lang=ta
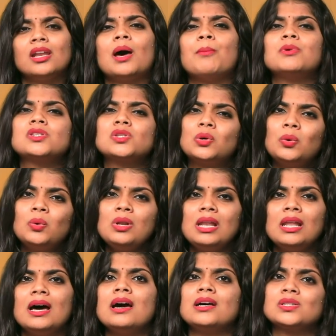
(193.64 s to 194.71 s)
நம்ம
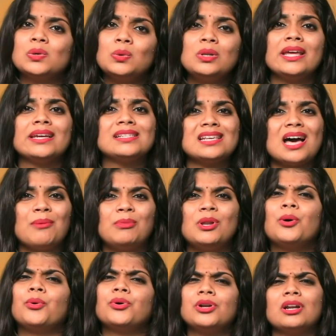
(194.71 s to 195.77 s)
ஸ்கூலில் ஸ்கூல்
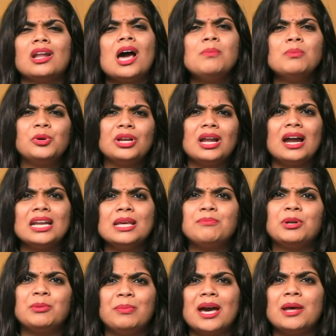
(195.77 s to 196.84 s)
எக்ஸாமில் ஒரு நாள் முன்னாடி
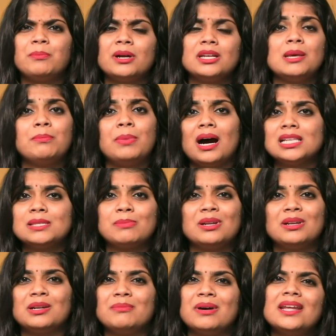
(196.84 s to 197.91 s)
ப்ரிப்பேர் பண்ணி பாஸ்
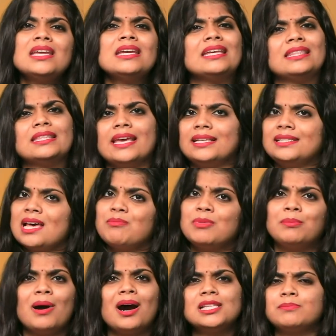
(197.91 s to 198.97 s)
பண்ணுற மாதிரி இந்த
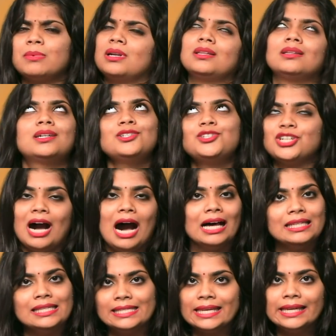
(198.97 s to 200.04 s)
எக்ஸாமை பாஸ் பண்ணுறதுக்கு
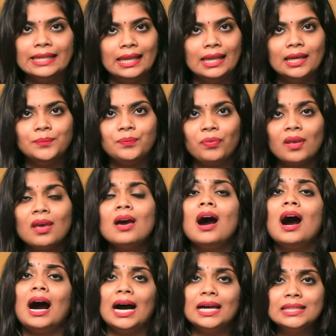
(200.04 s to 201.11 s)
சான்ஸே இல்லை
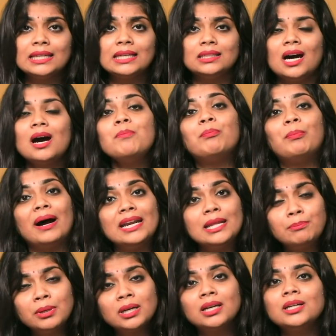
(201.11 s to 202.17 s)
அதுக்கு தான்
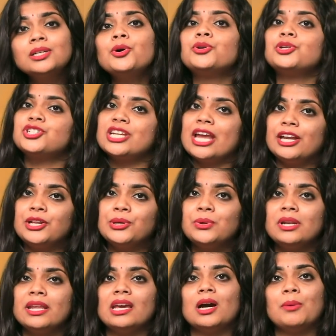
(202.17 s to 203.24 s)
படிப்புக்குன்னு ஒரு
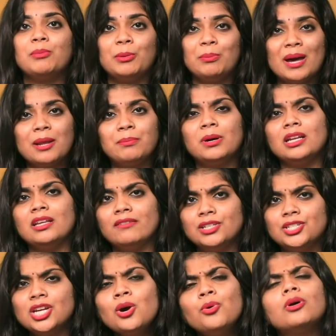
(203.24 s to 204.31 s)
ஷெட்யூல் நீங்கள் ப்ரிப்பேர் பண்ணி
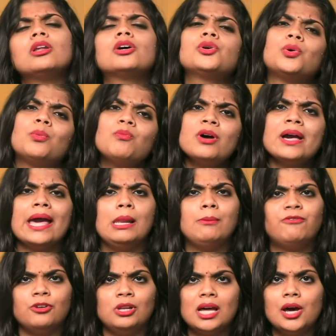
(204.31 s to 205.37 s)
வச்சா உங்களுக்கு ரொம்ப
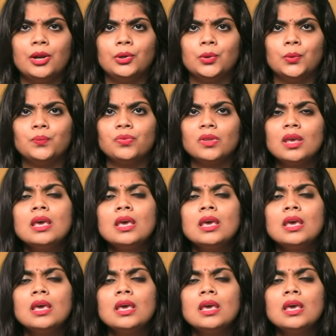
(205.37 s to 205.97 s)
ஹெல்ப்ஃபுல்லாக இருக்கும்